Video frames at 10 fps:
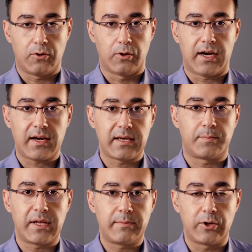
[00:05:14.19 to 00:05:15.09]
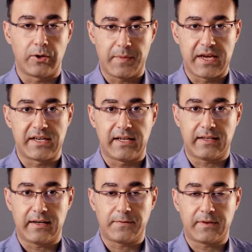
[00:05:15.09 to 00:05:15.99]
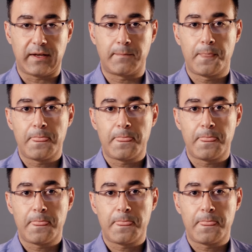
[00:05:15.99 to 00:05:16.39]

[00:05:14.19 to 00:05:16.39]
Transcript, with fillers: olarak yapılabiliyor Agile tarafından.